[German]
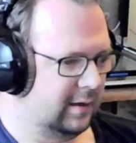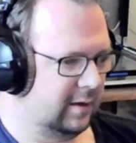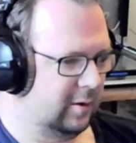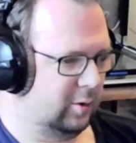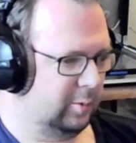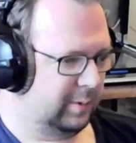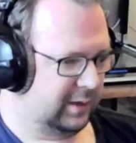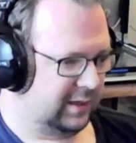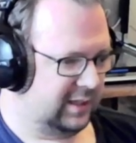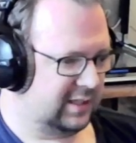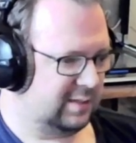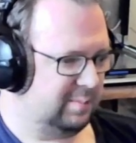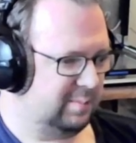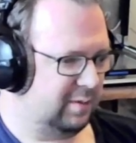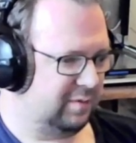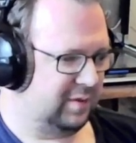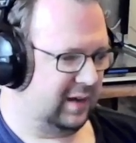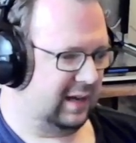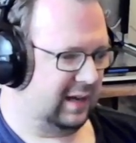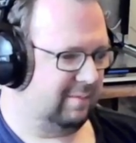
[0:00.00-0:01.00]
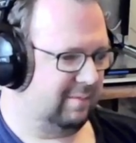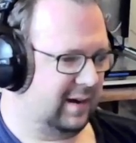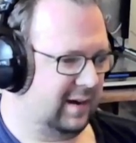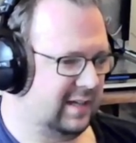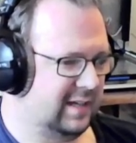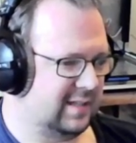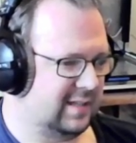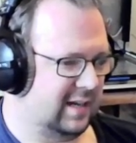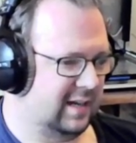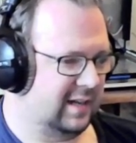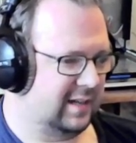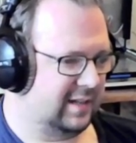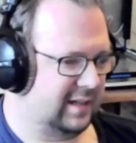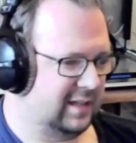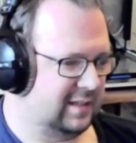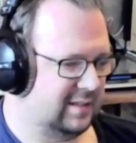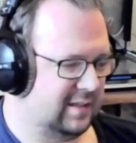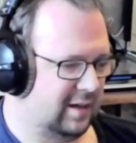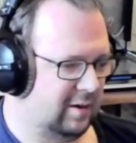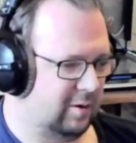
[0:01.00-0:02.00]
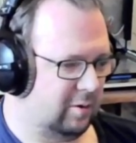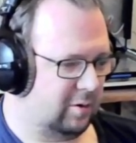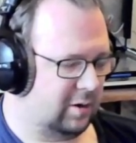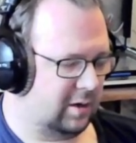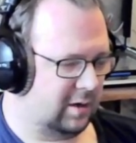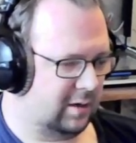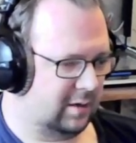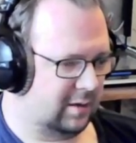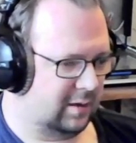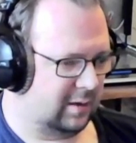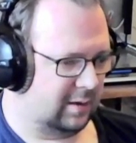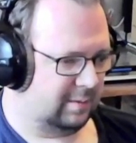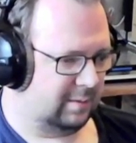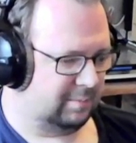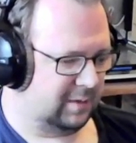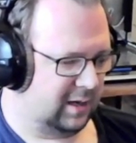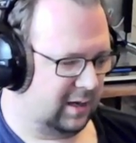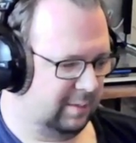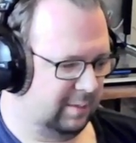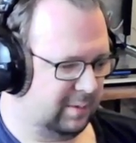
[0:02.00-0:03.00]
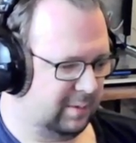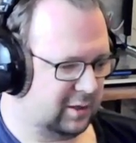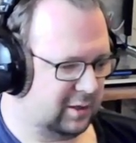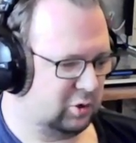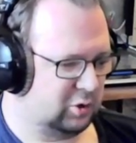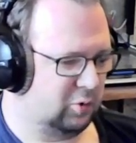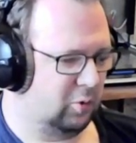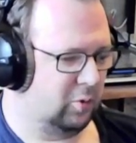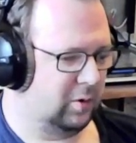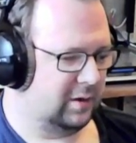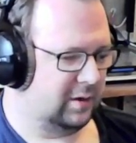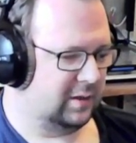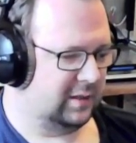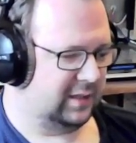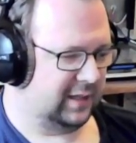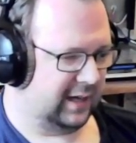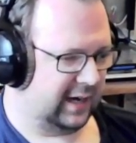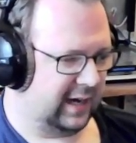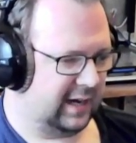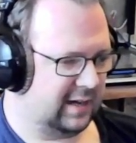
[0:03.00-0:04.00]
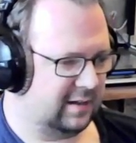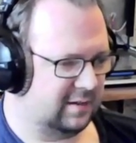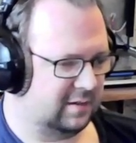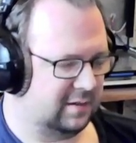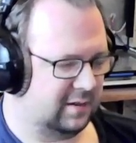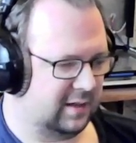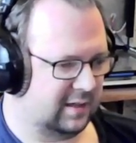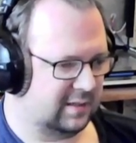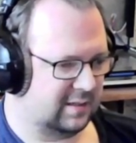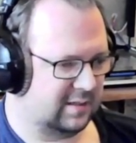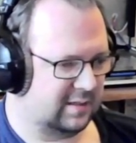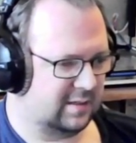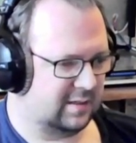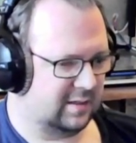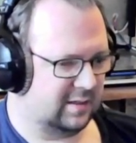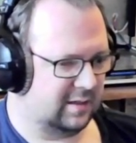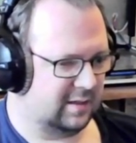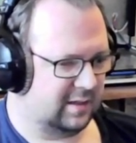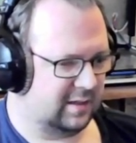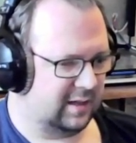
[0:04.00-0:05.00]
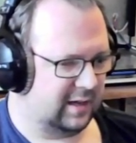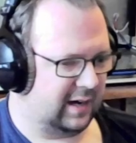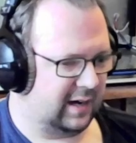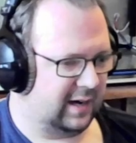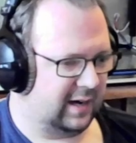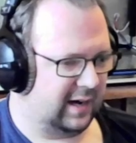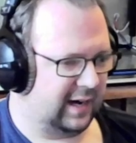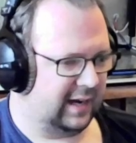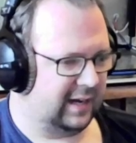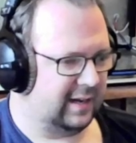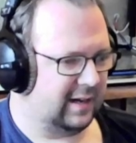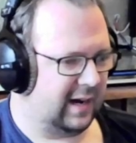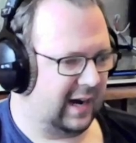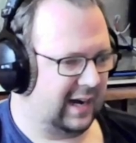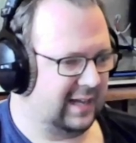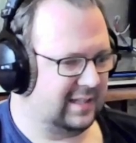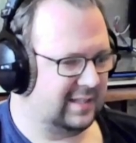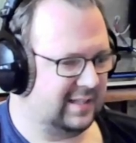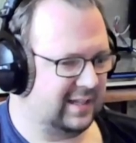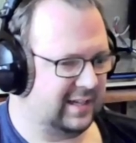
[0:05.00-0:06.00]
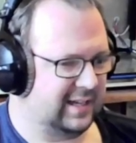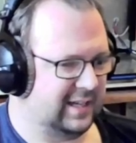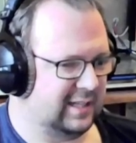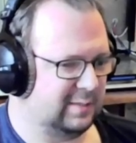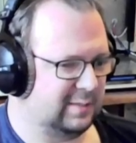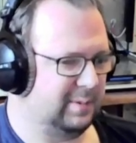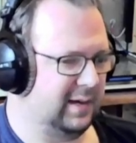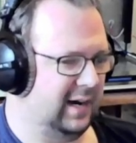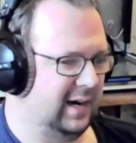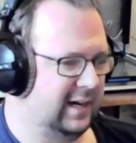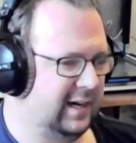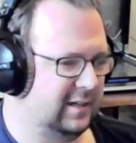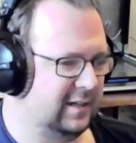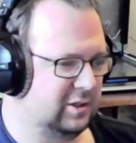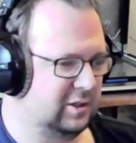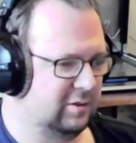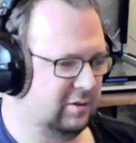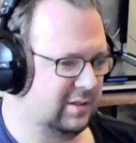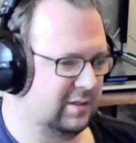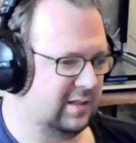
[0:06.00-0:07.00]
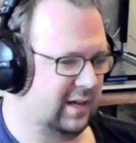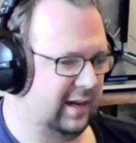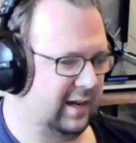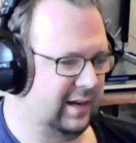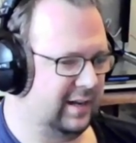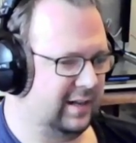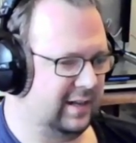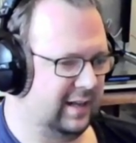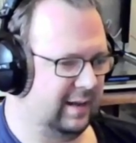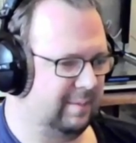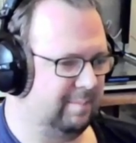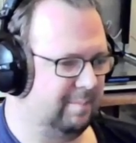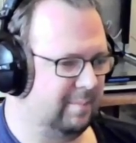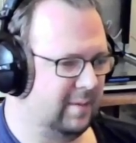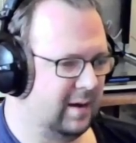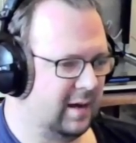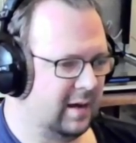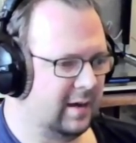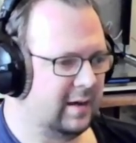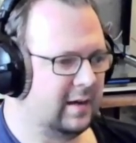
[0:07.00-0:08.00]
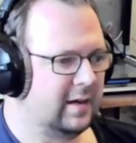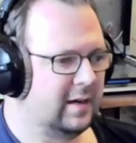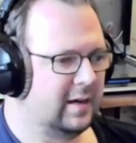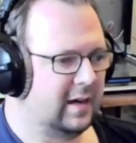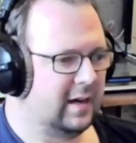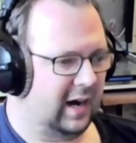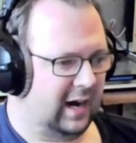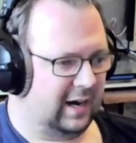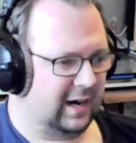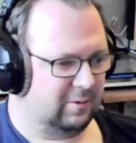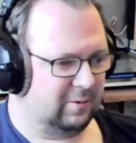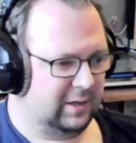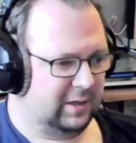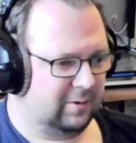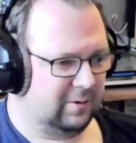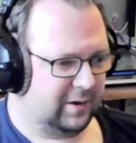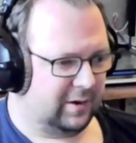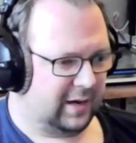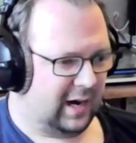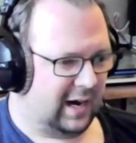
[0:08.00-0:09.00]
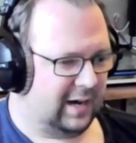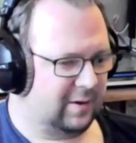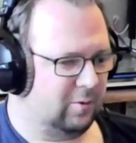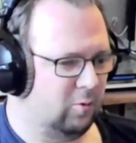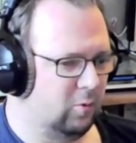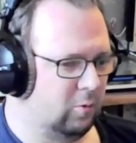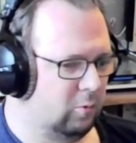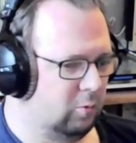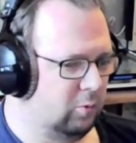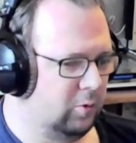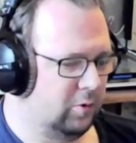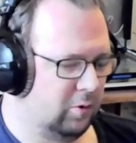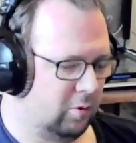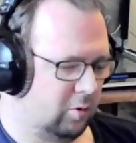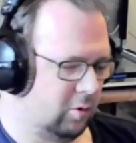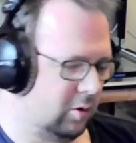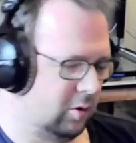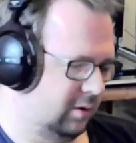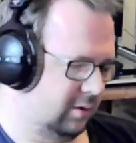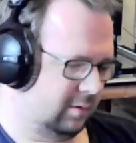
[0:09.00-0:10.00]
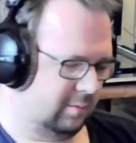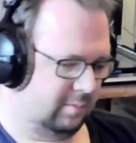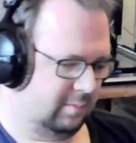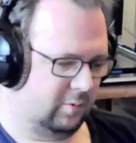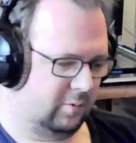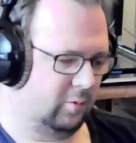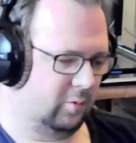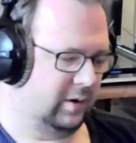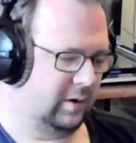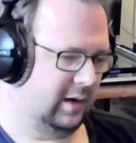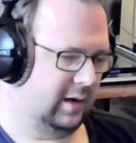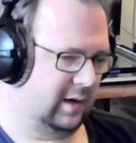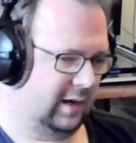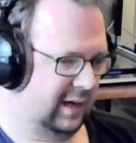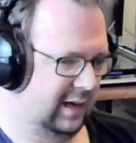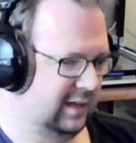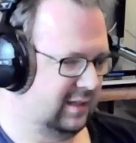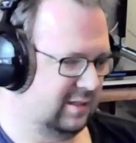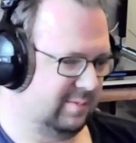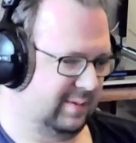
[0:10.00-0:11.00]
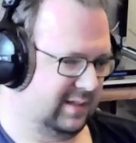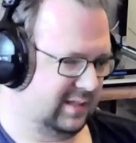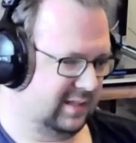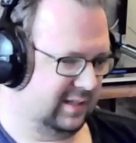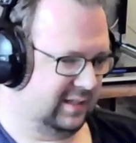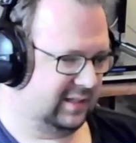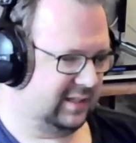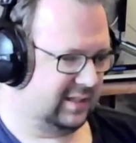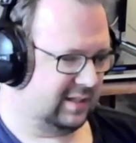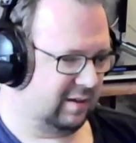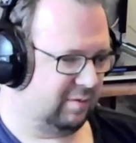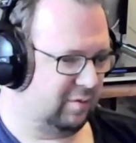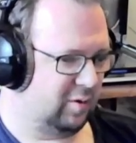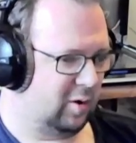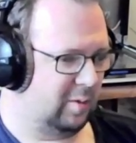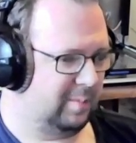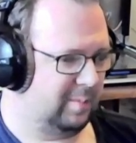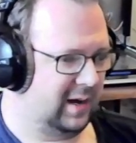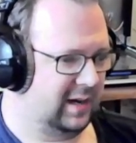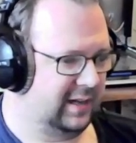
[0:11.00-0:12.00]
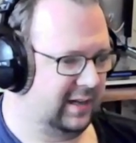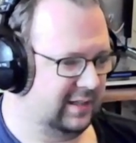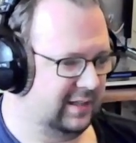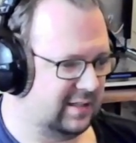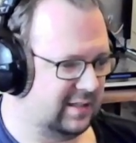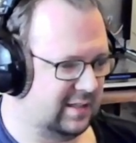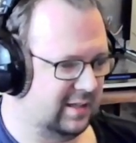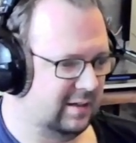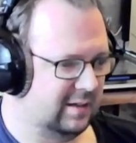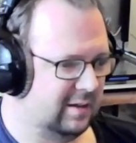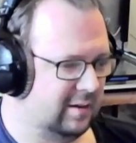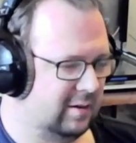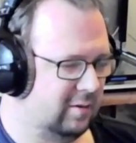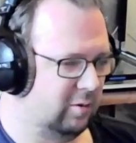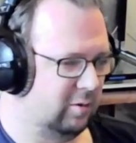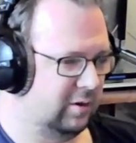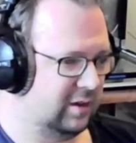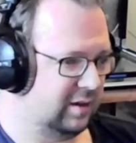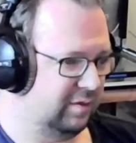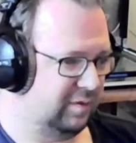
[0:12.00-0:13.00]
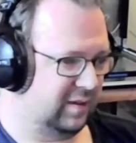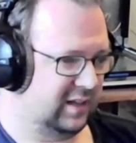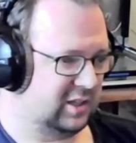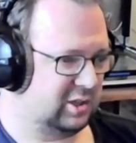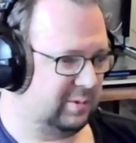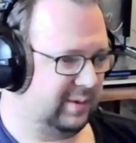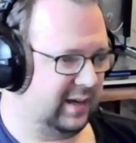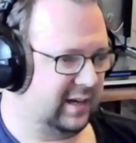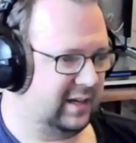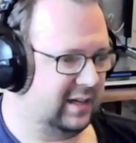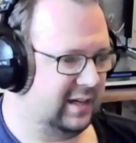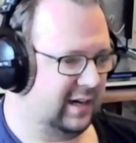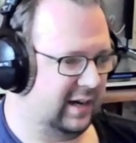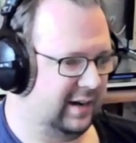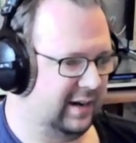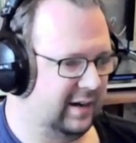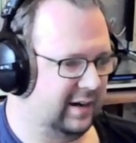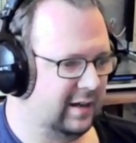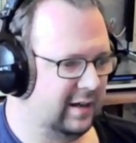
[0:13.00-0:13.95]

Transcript: Über diesen Befehl weiß allerdings auch ähm, Clipper schon direkt, dass äh, der eine einzige SPI-Anschluss an dem Arduino Nano Uno oder alles, was in dieser Form halt ist und geflasht werden kann,